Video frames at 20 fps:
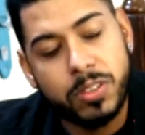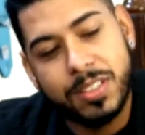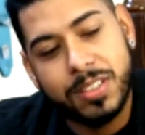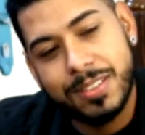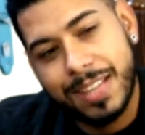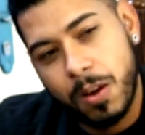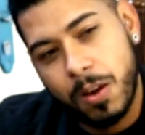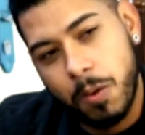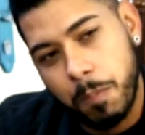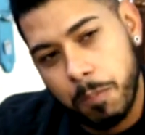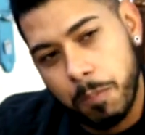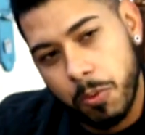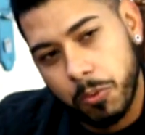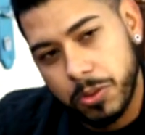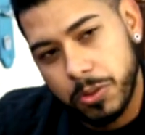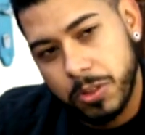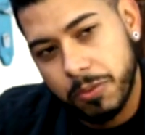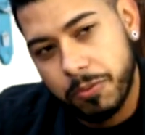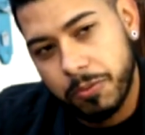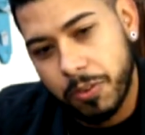sai um pouco
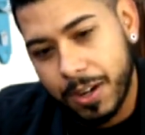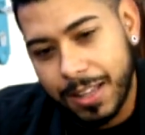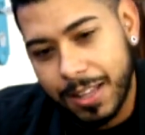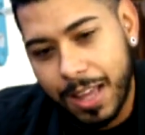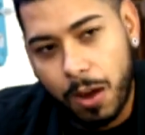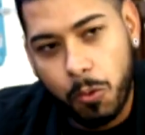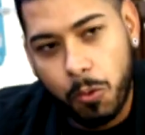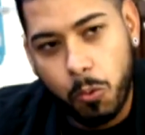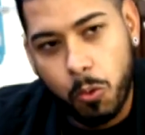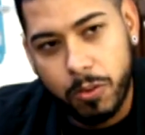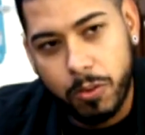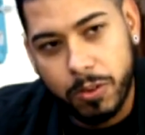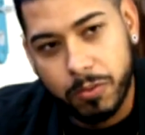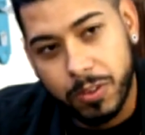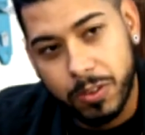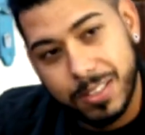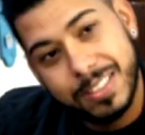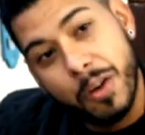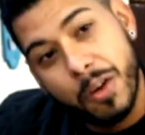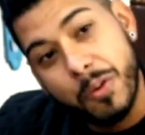de fora da curva e
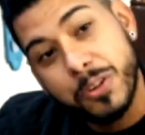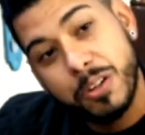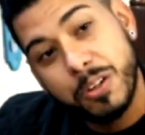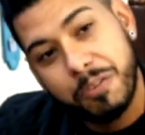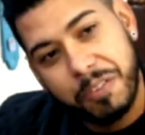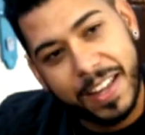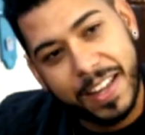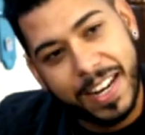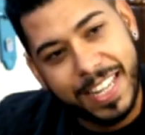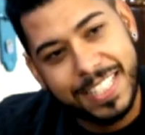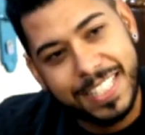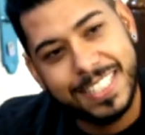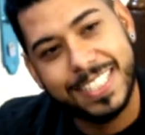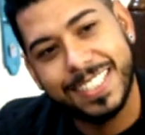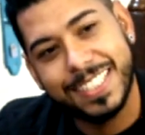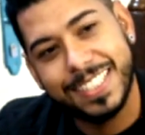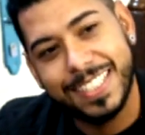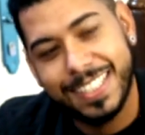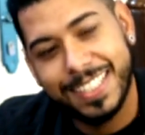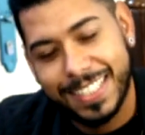você é o
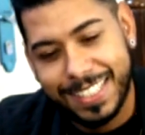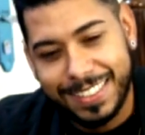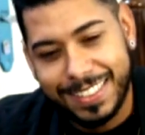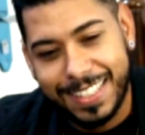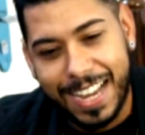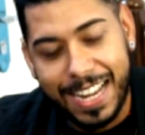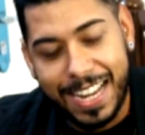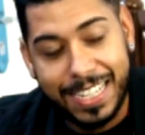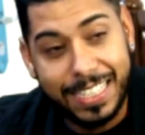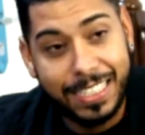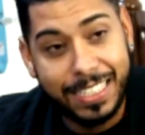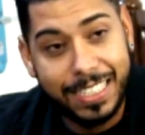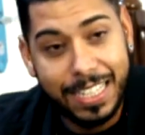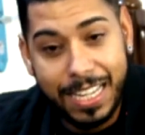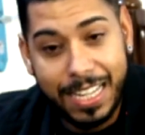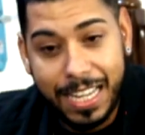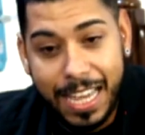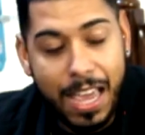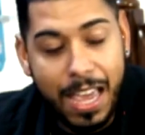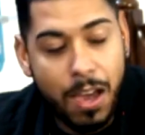diferente
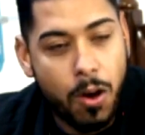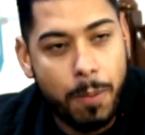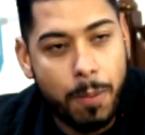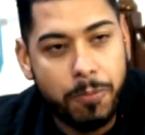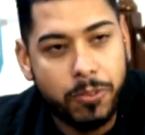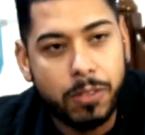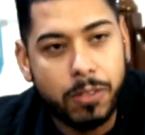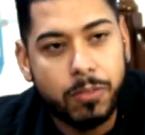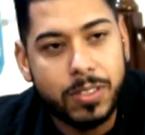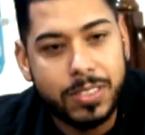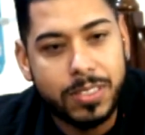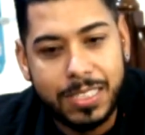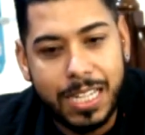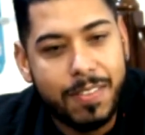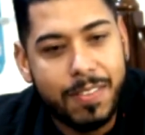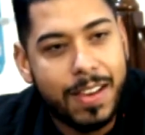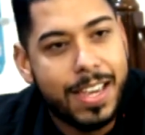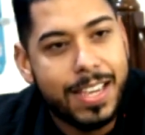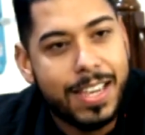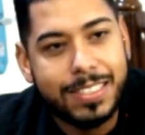dali, é óbvio que você já
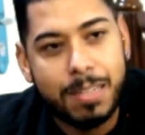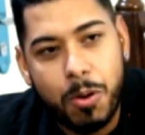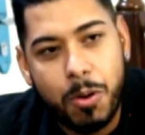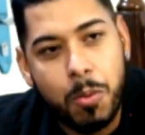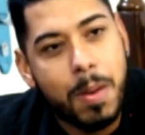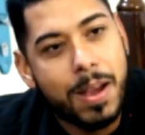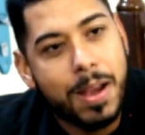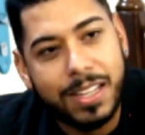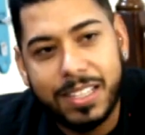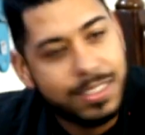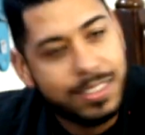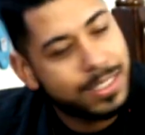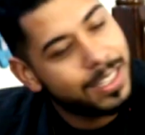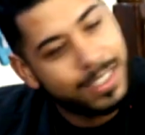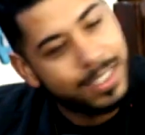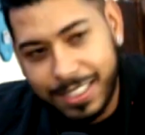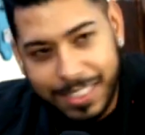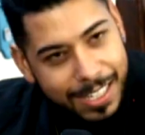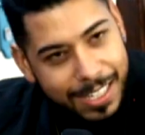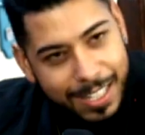vai receber uma crítica.
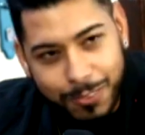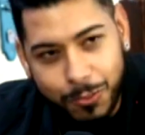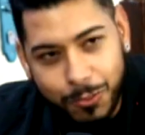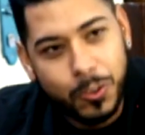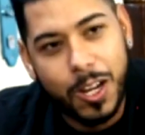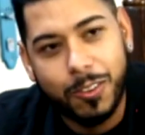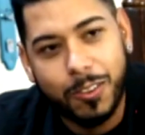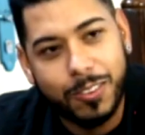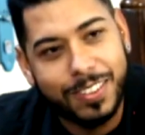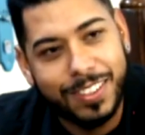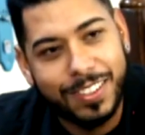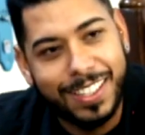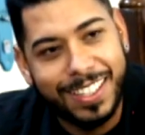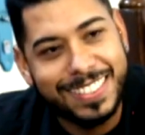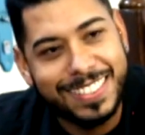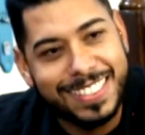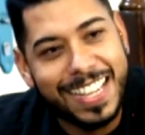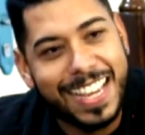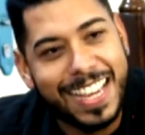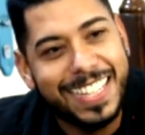E é natural.
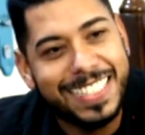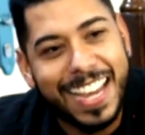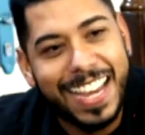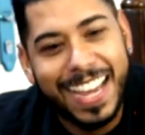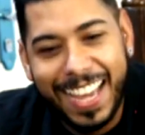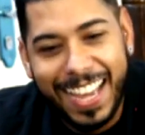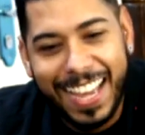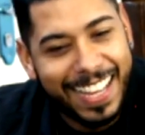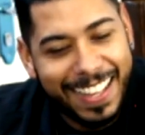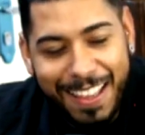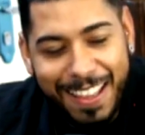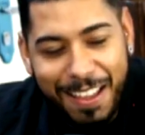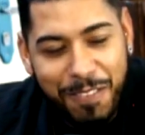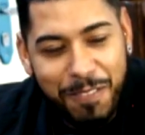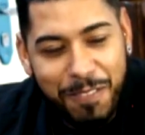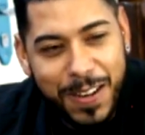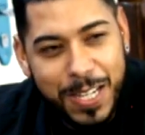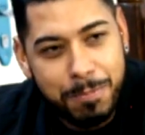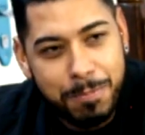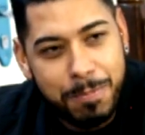Isso aí já é,
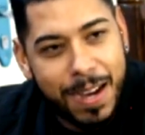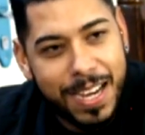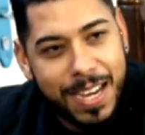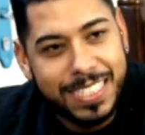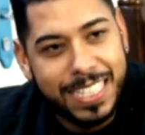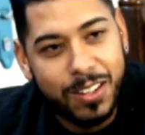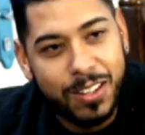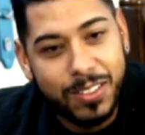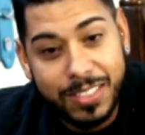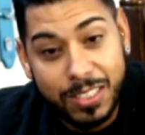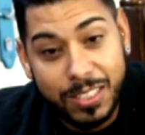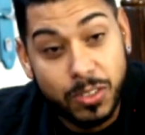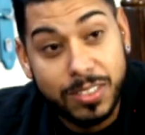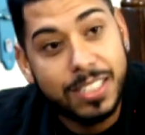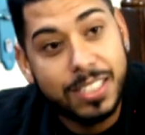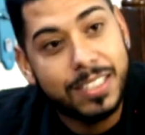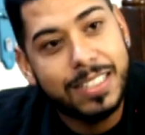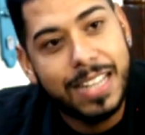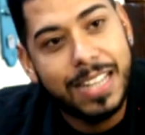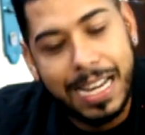faz parte da nossa
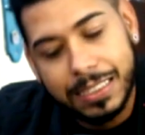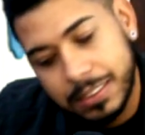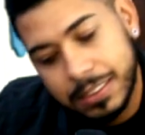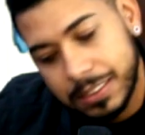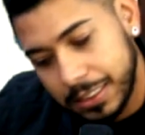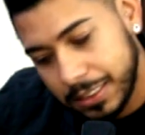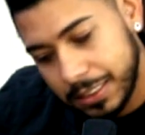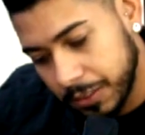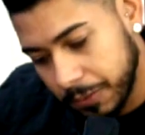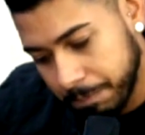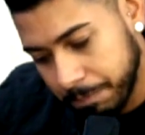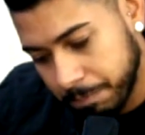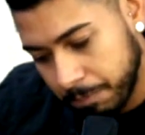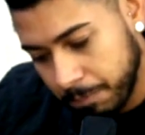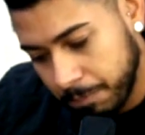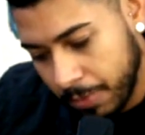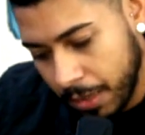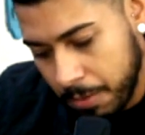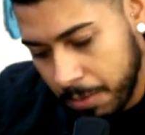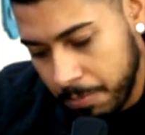sociedade, entendeu?
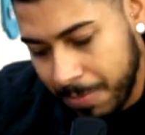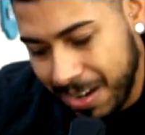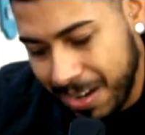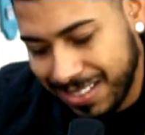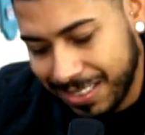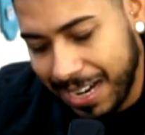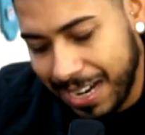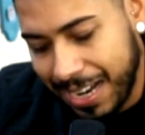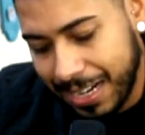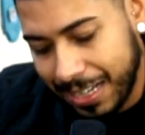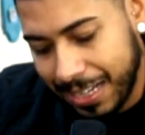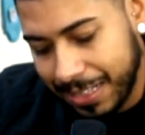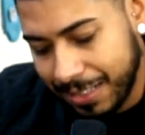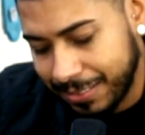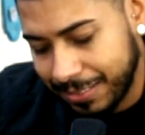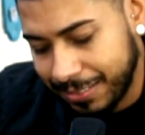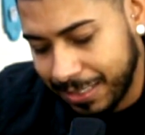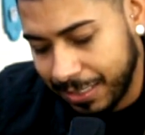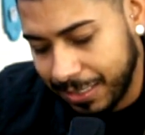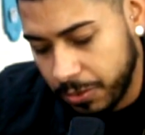Mas, cara,
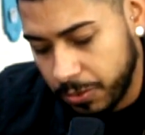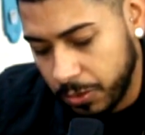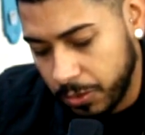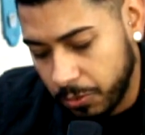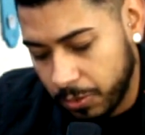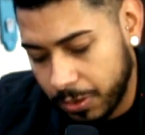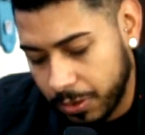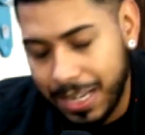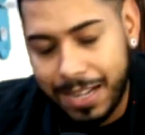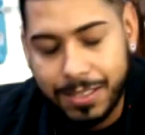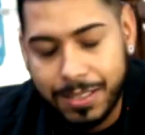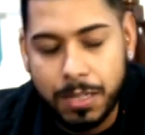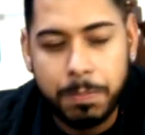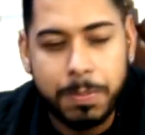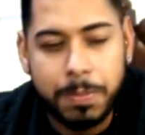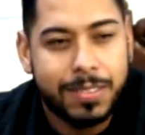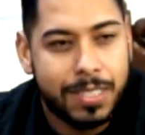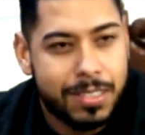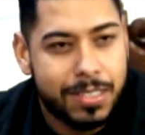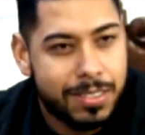graças a Deus, eu, claro, já
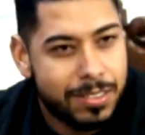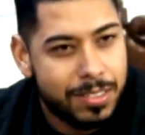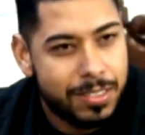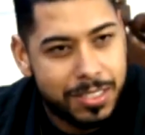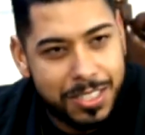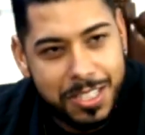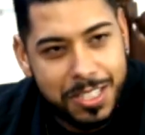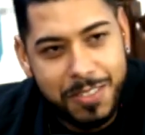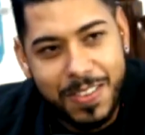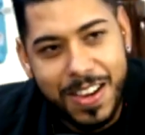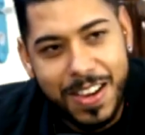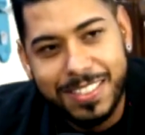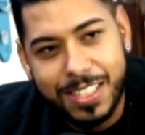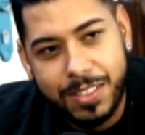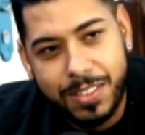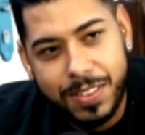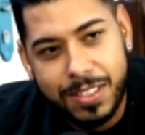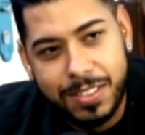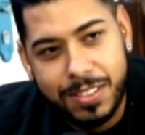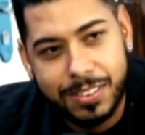pensei em desistir diversas
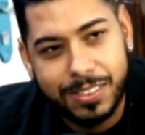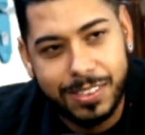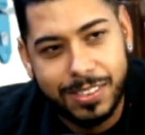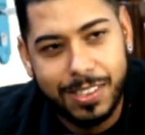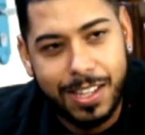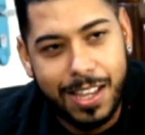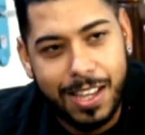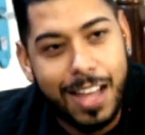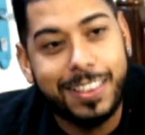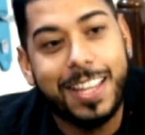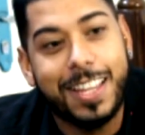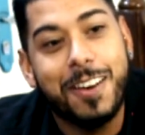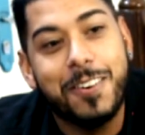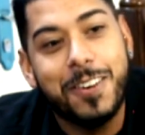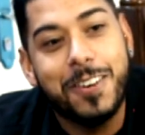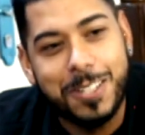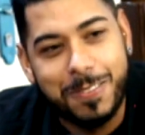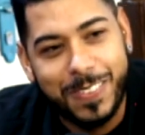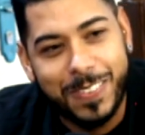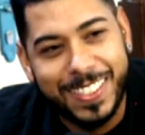vezes. Até
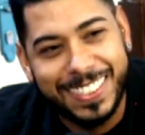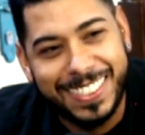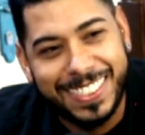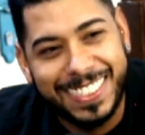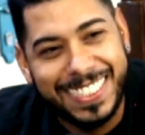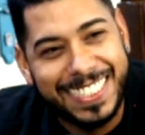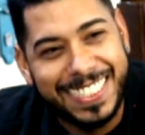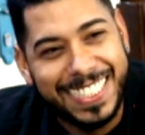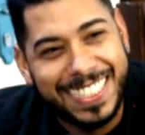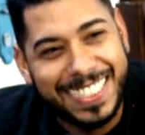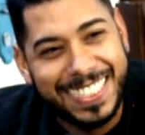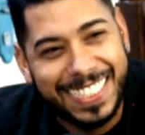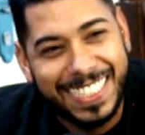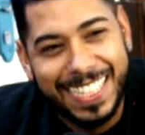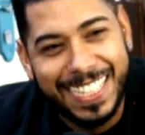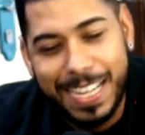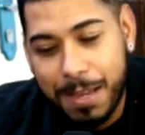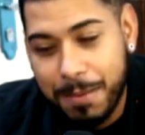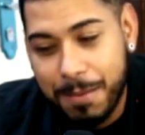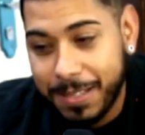hoje eu penso em desistir.
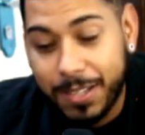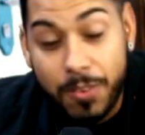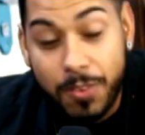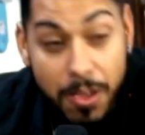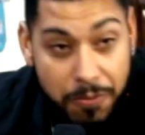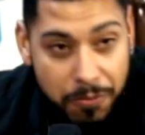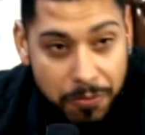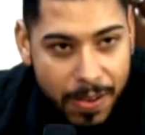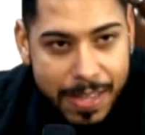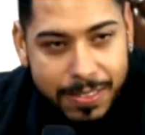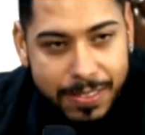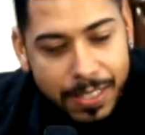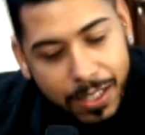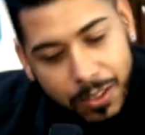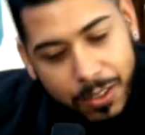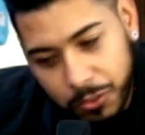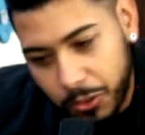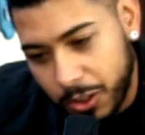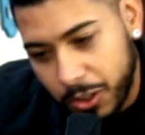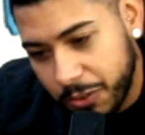Porque não é fácil, é que
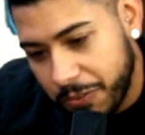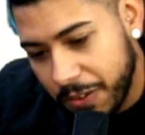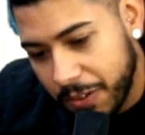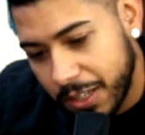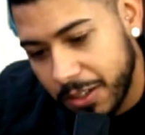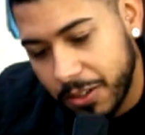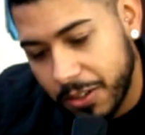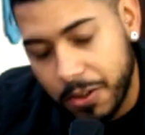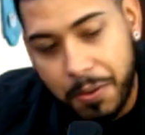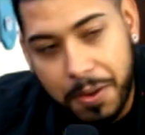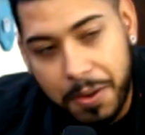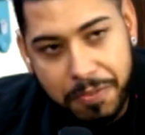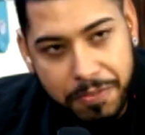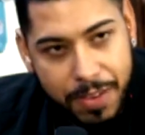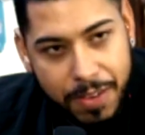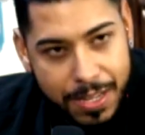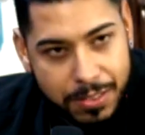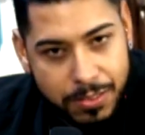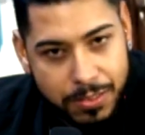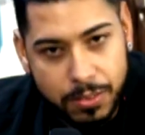eu tô te falando, não é
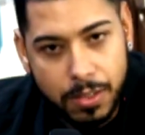fácil.